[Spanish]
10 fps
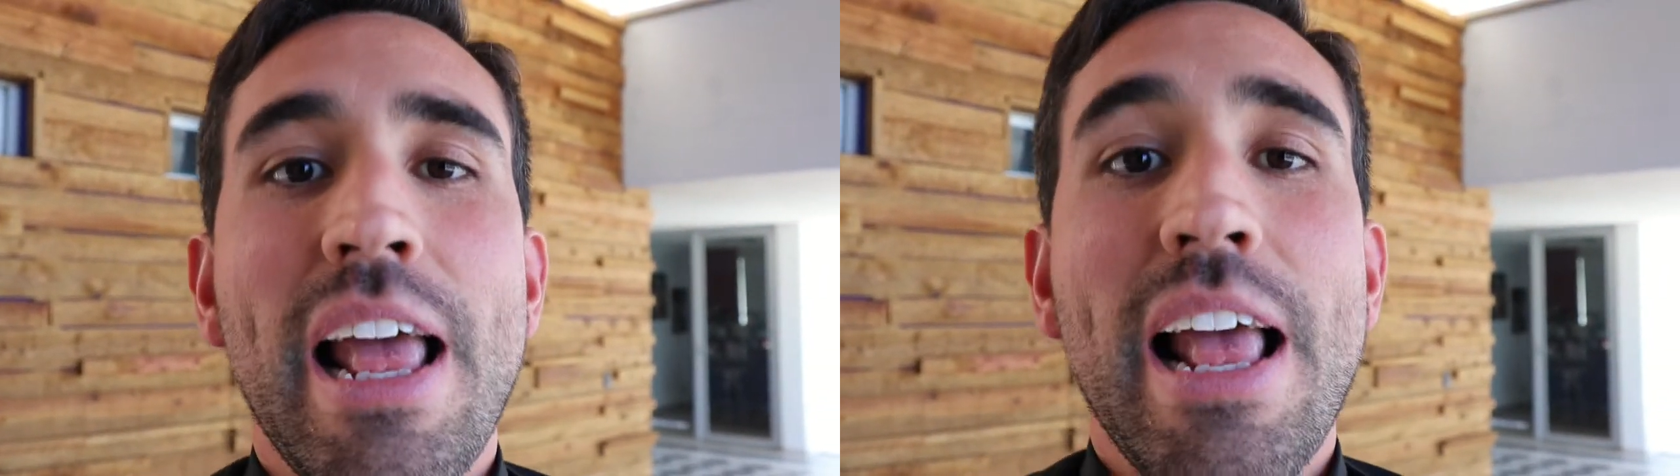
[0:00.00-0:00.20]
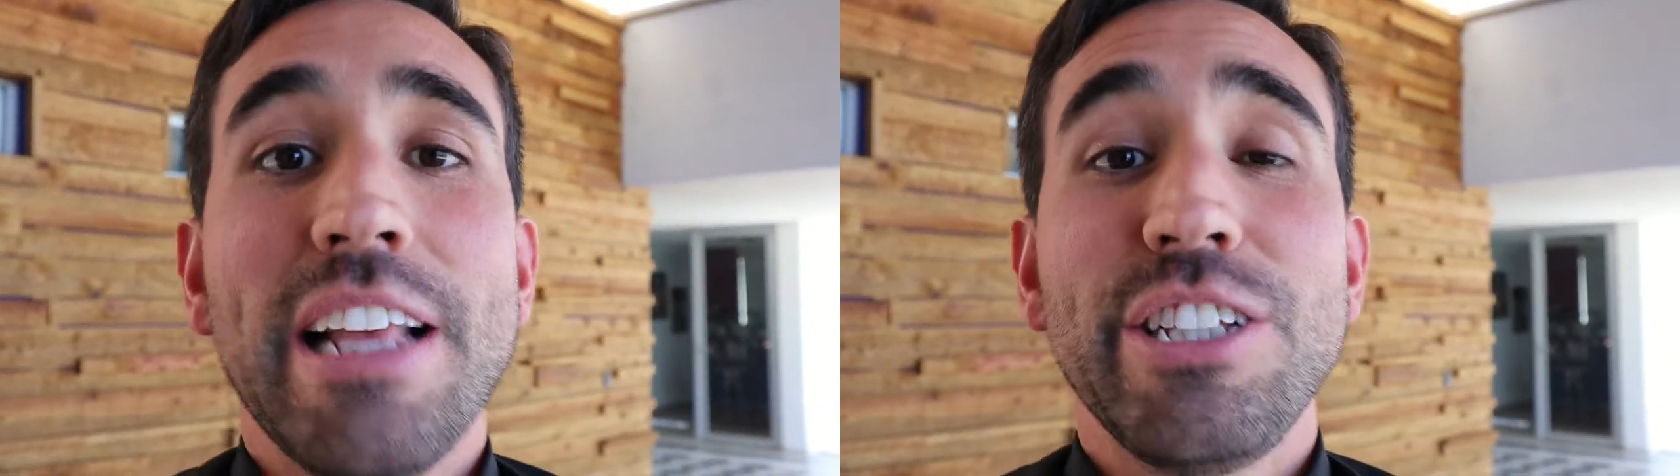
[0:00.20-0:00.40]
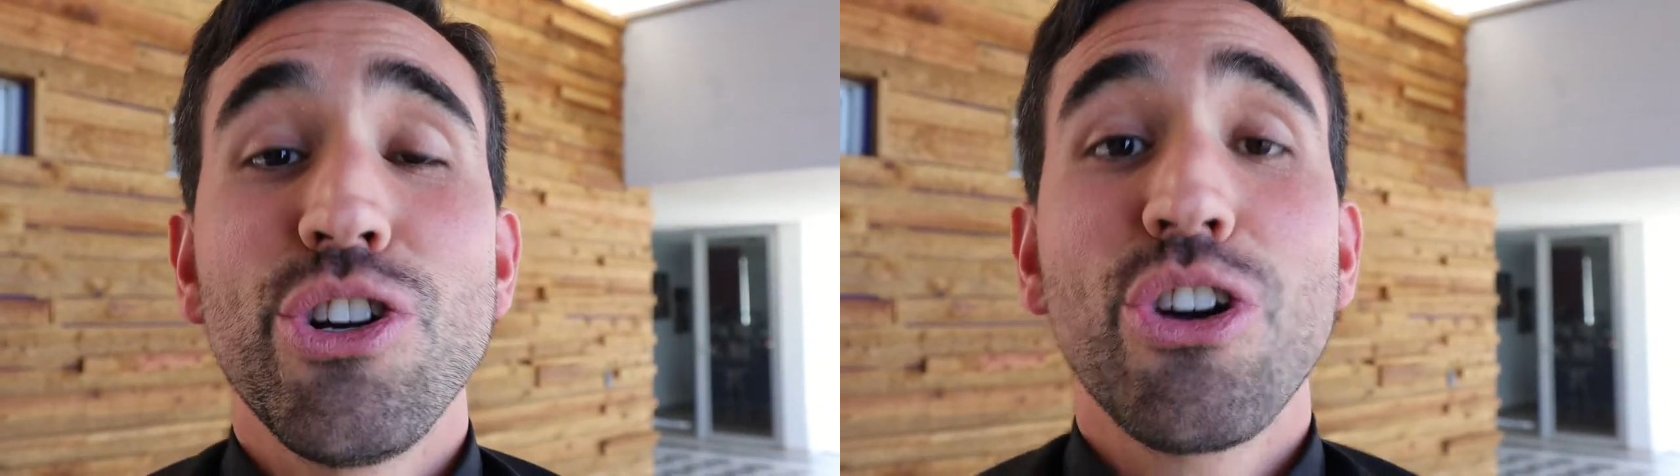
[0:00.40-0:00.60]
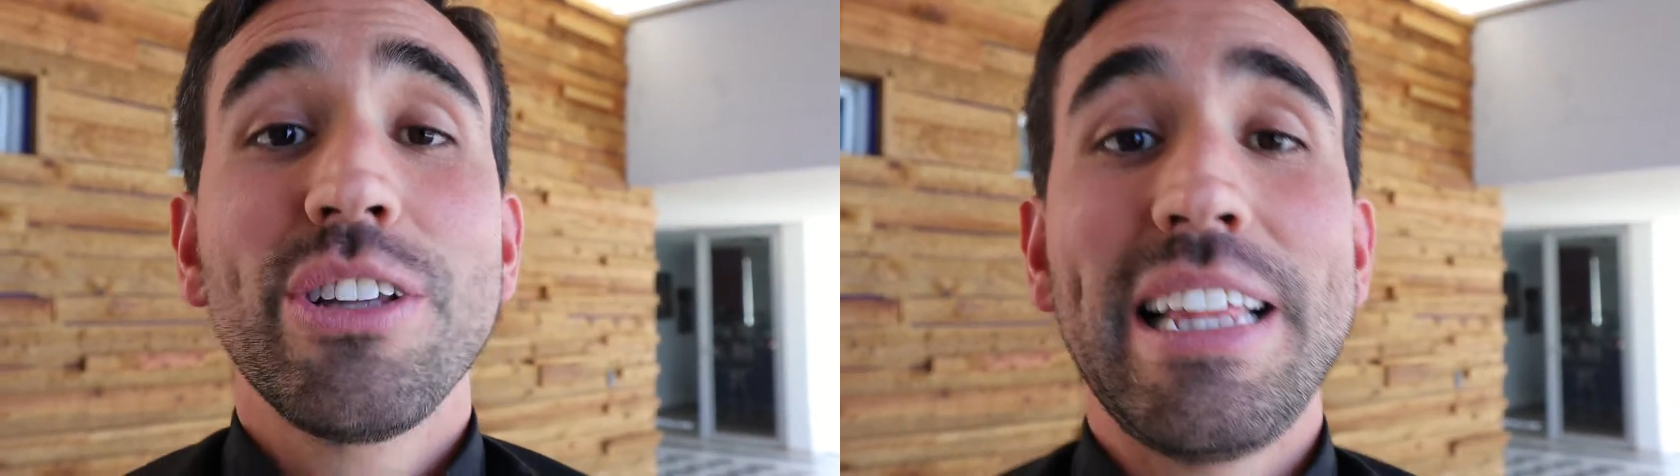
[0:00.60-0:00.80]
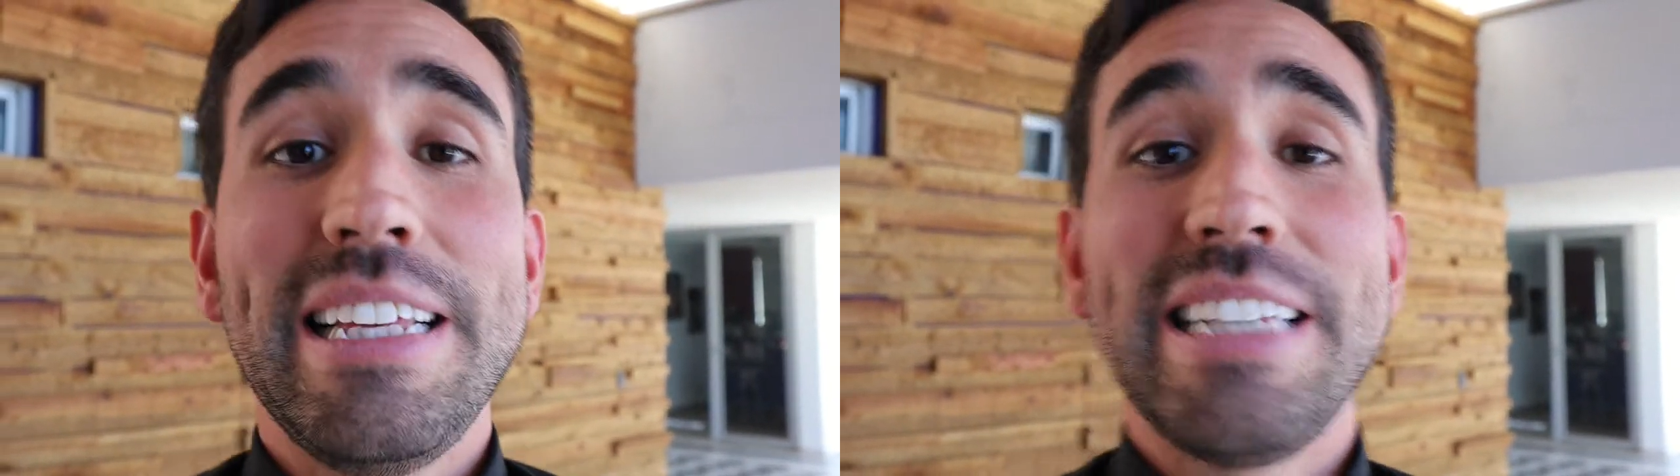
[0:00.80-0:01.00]
El Señor hoy
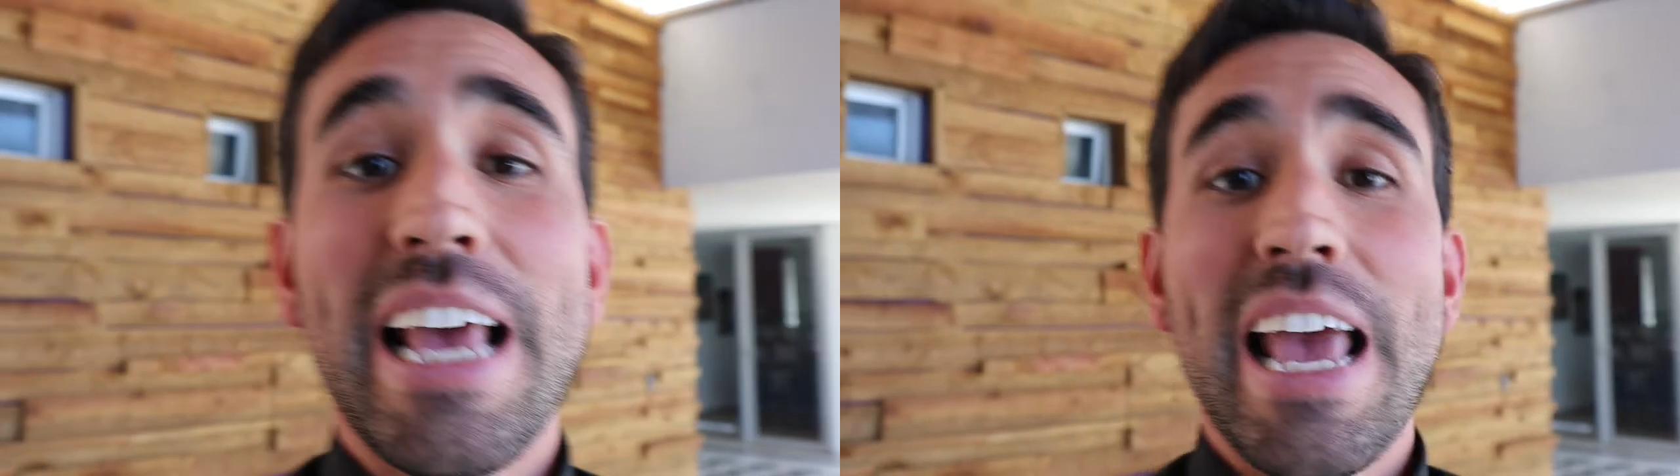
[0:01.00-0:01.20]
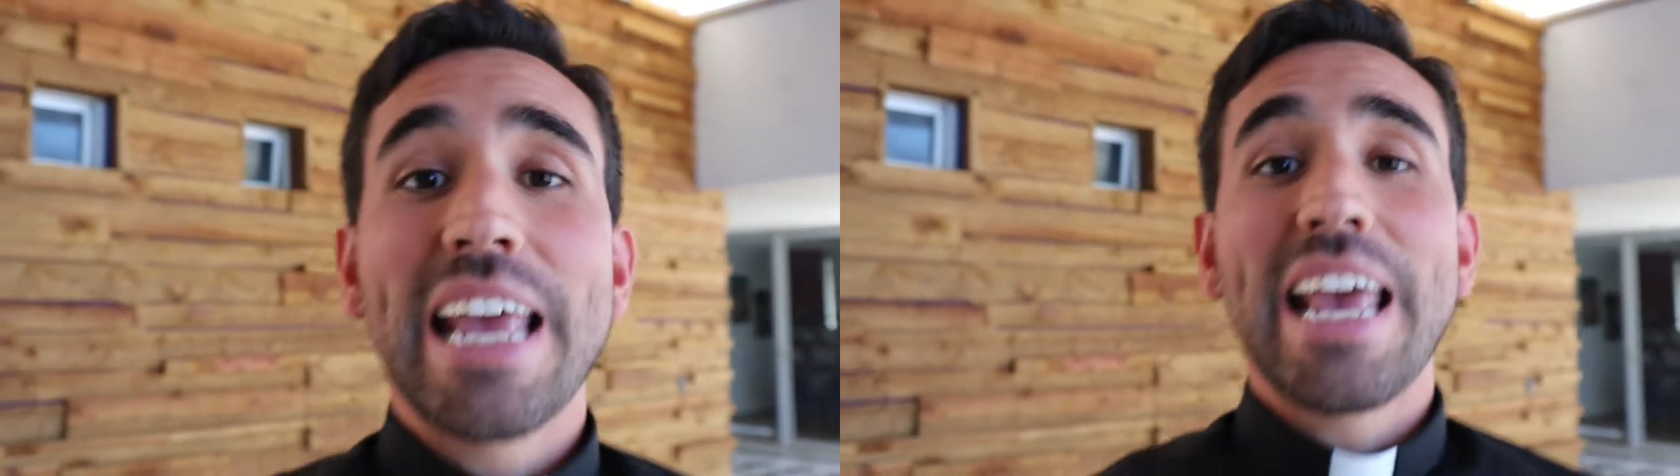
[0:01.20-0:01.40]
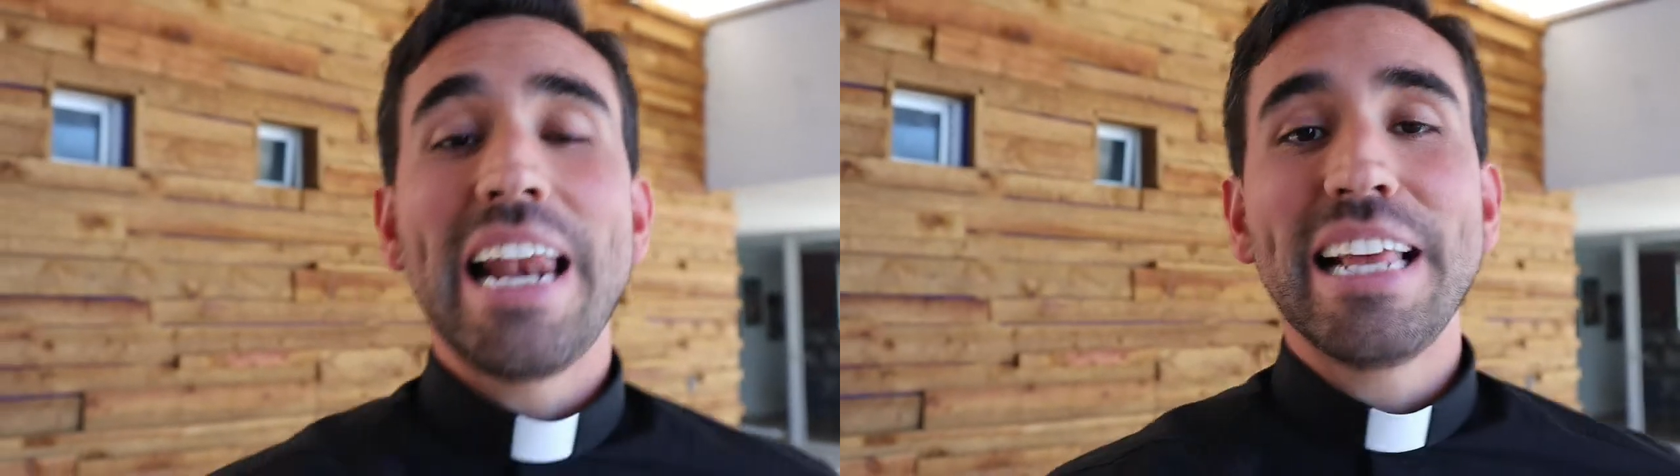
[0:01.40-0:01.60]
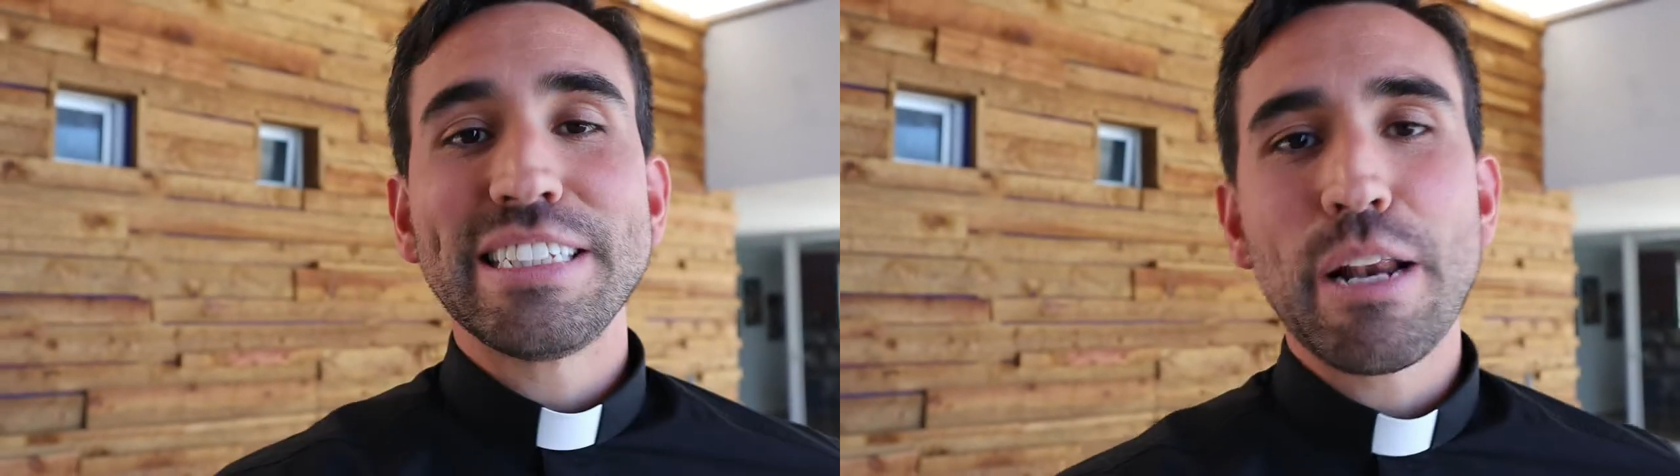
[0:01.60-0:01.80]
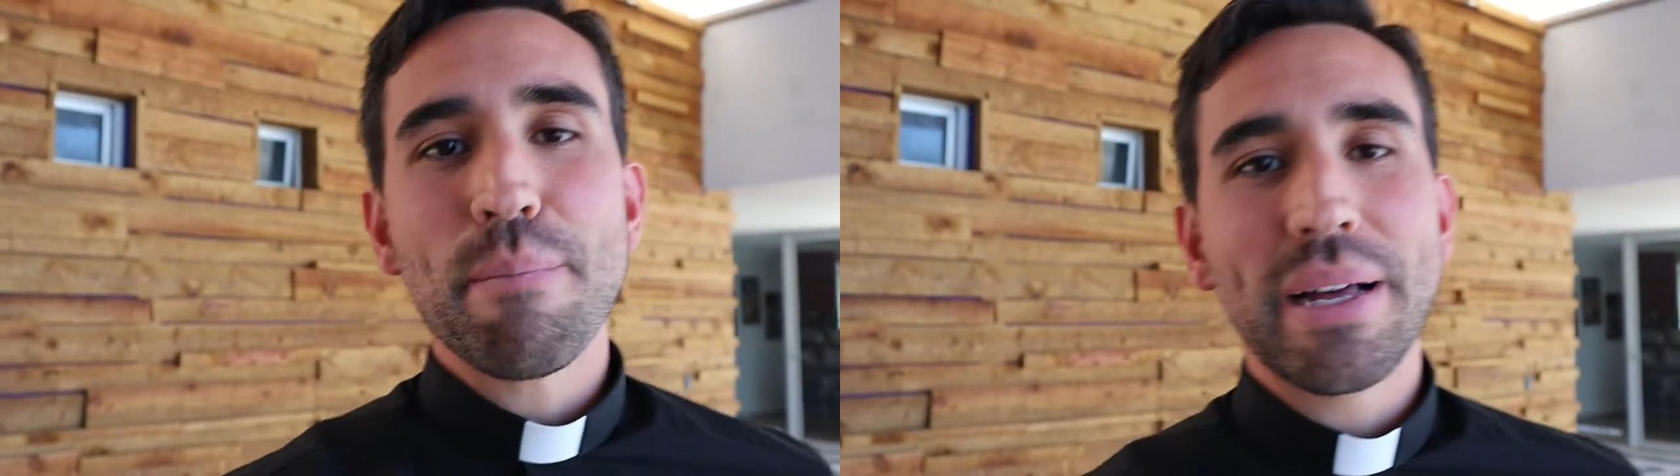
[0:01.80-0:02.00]
te dice que Él es
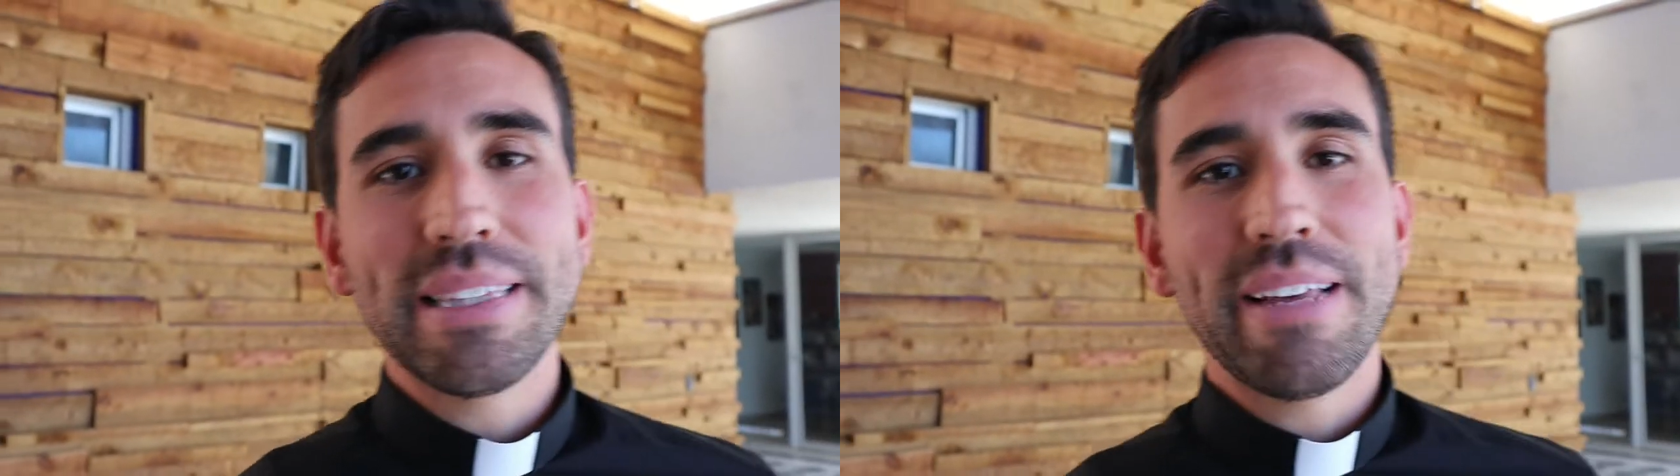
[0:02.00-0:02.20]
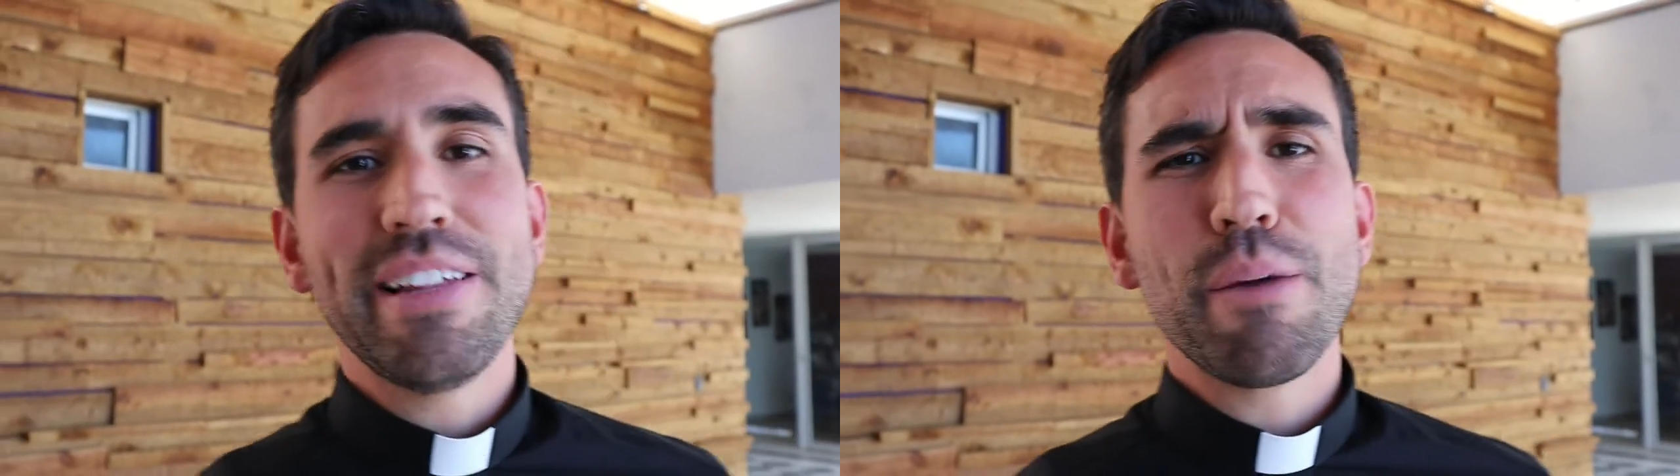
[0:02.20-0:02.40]
el pan de vida,